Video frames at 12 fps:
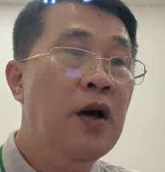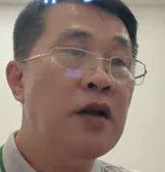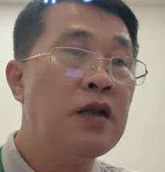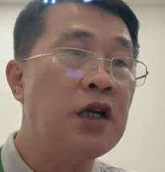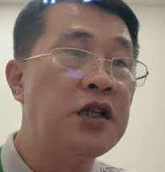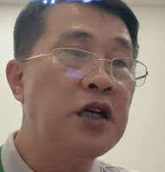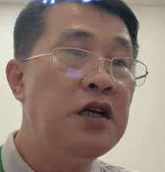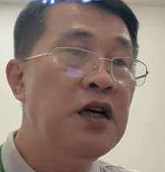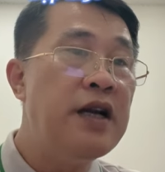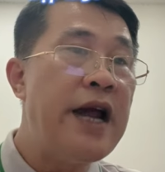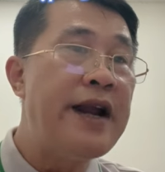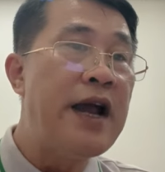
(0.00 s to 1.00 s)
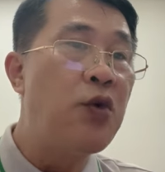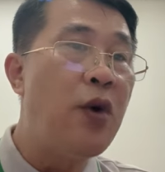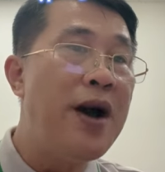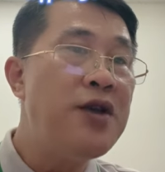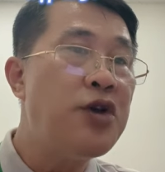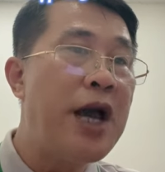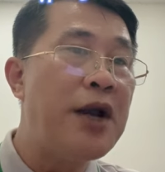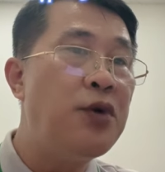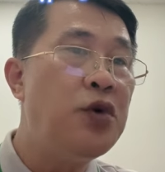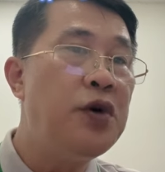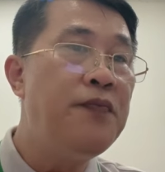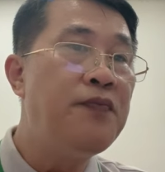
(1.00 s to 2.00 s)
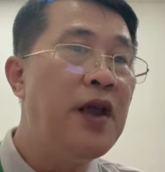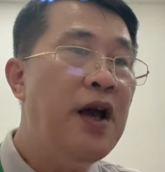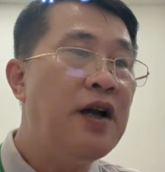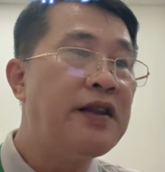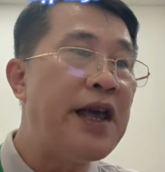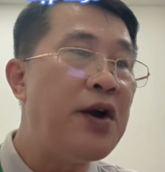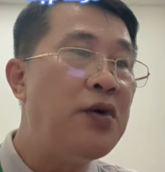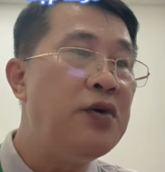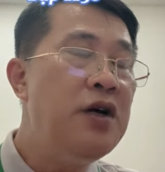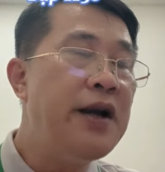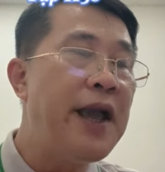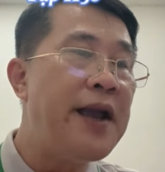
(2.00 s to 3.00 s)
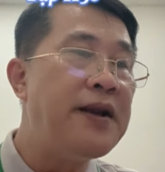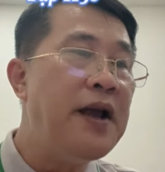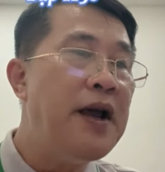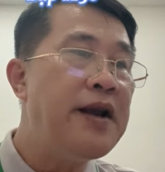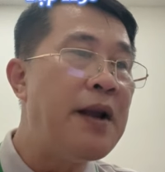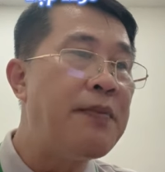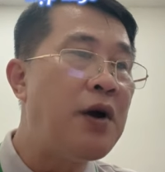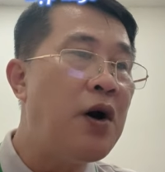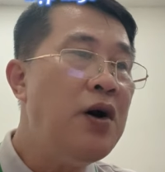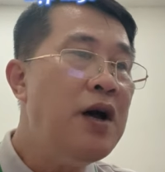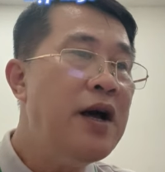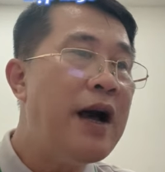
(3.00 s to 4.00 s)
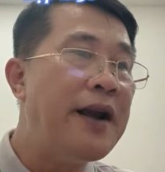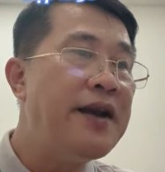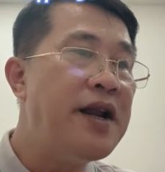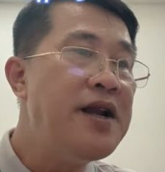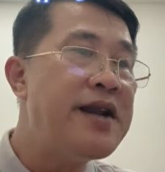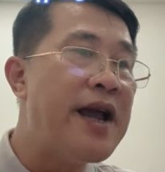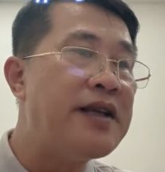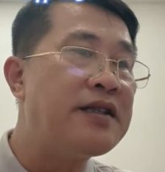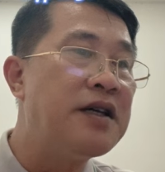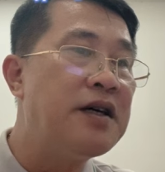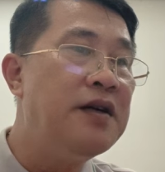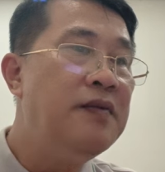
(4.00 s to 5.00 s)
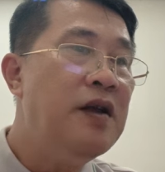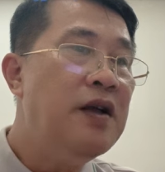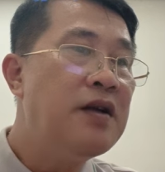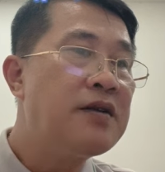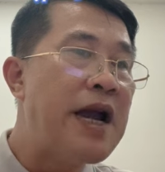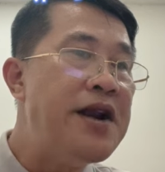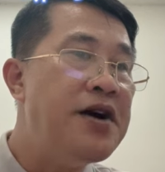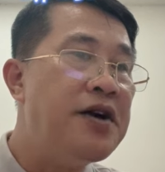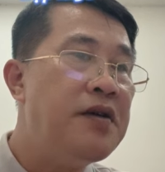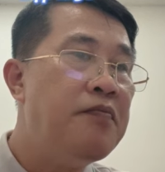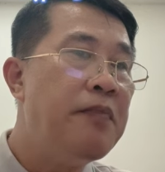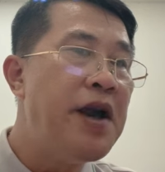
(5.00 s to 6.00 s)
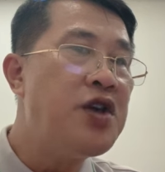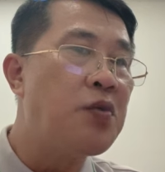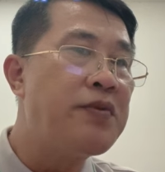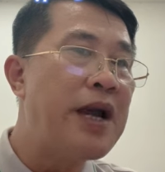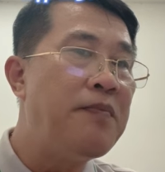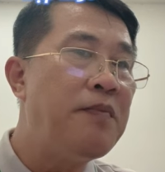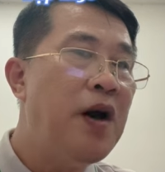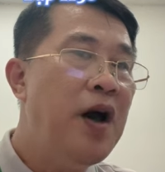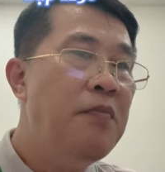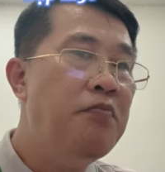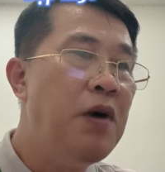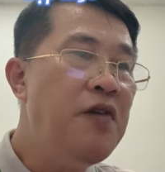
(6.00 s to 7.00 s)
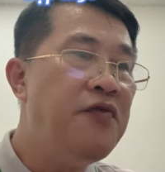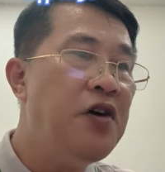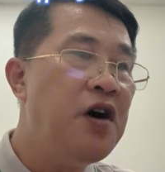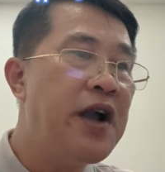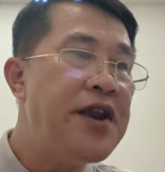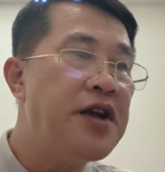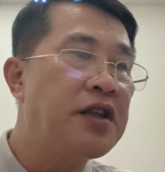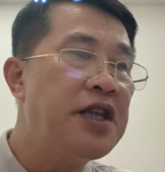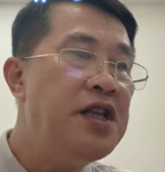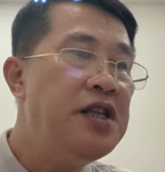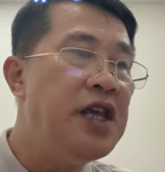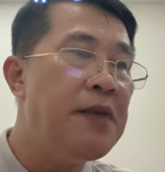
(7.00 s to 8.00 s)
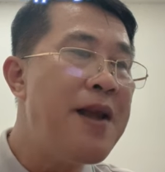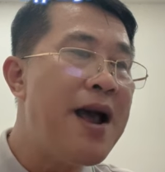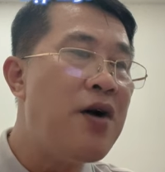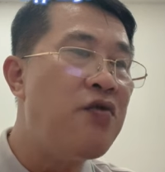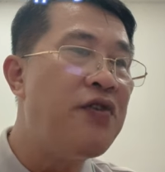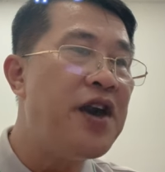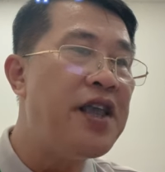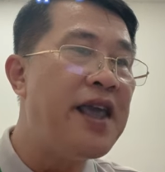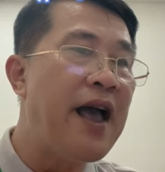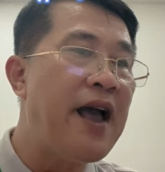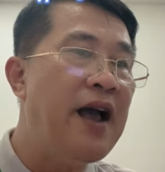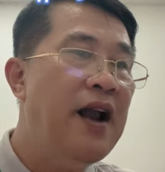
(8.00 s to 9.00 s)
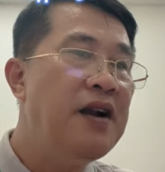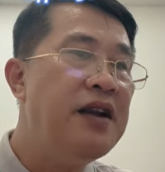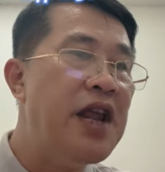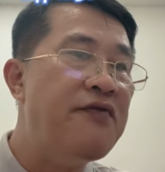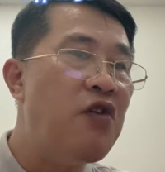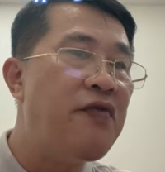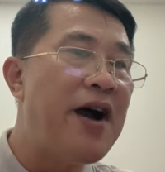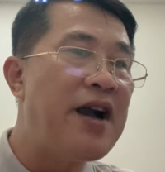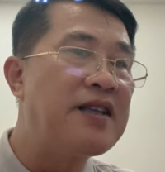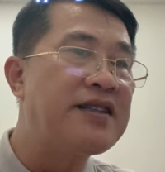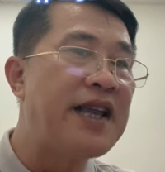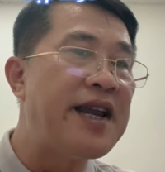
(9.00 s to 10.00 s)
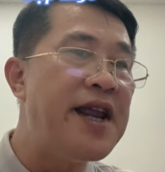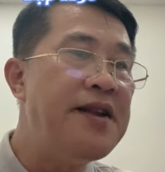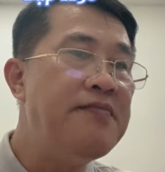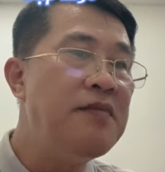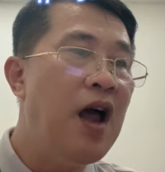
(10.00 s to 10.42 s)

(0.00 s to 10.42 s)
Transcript: Thật sự là đã quá già nua. Theo ước hẹn, năm đó hắn đến đại sở, đã đợi mấy chục năm mới vừa nghe được tin Diệp đại Hào về nhà, liền vội vàng chạy đến,